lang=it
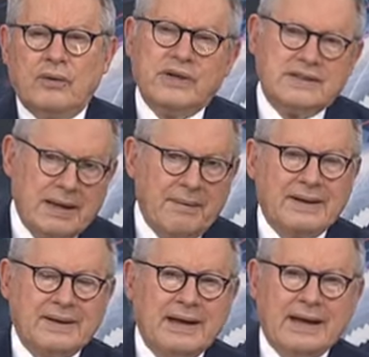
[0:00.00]
questa
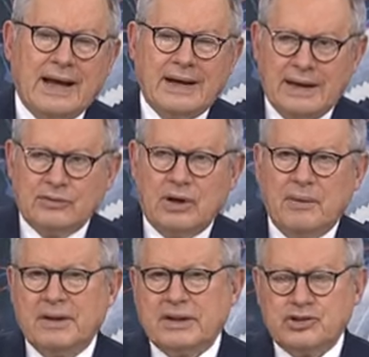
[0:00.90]
mattina
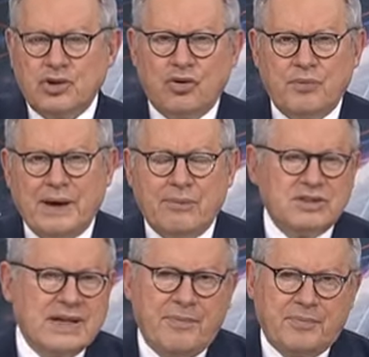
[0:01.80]
naturalmente ci occupiamo
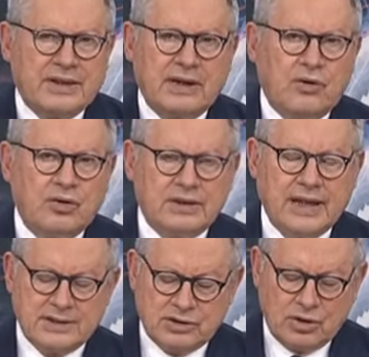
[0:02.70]
sempre del
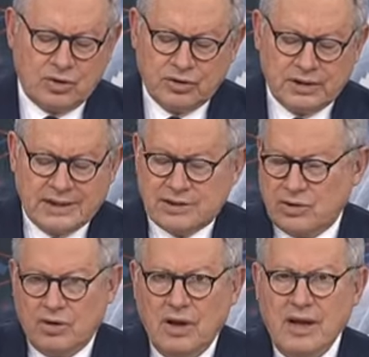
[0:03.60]
contesto, il
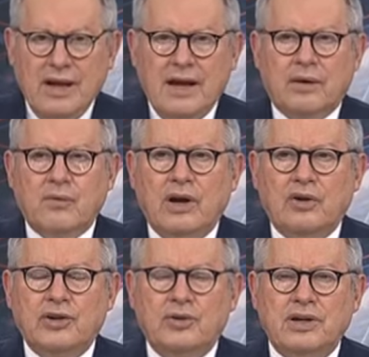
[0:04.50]
contesto è
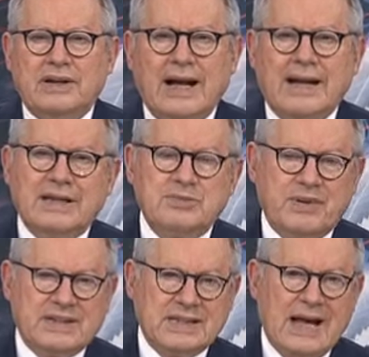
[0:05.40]
quello di un'Italia
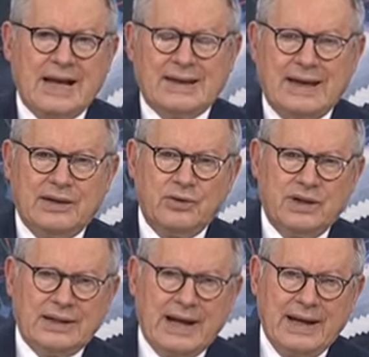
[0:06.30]
spezzata, di
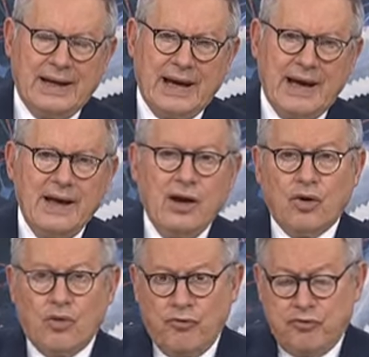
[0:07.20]
un'Italia
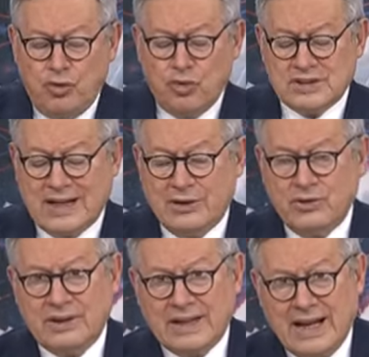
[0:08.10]
confusa, di
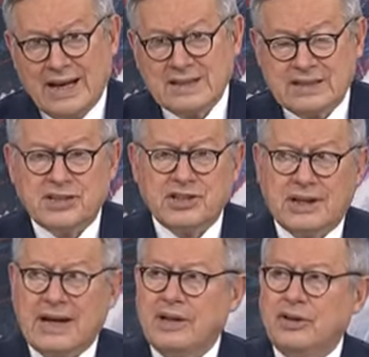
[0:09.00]
un'Italia che sta
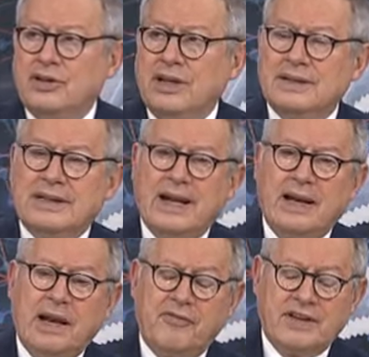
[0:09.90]
cercando di entrare
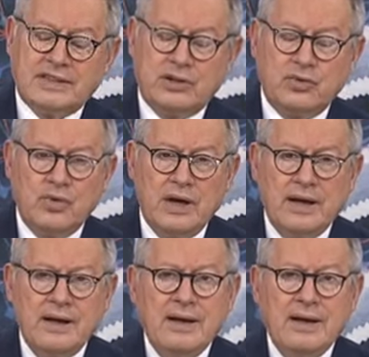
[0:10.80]
nella fase 2